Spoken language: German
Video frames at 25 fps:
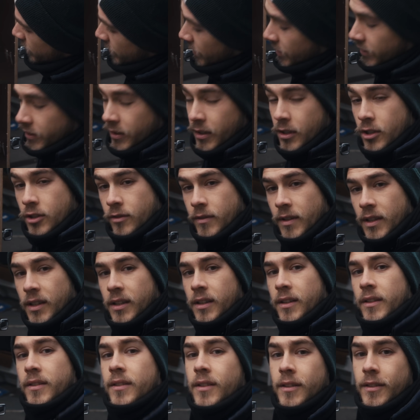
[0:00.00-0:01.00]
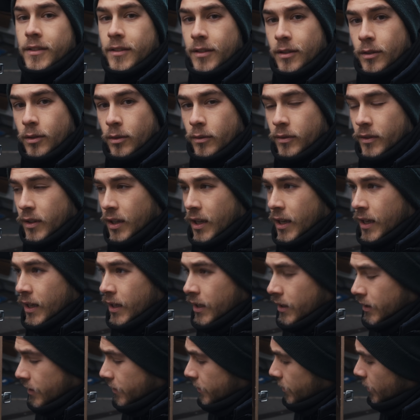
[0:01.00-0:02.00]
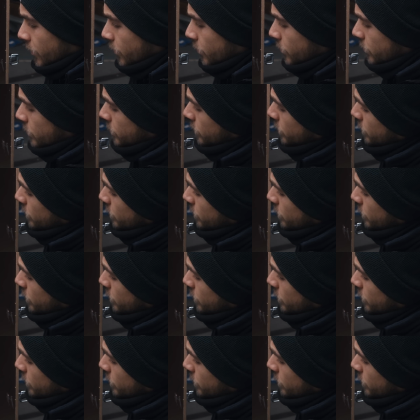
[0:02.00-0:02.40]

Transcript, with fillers: Gas ja schwerer ist als die Luft, das auch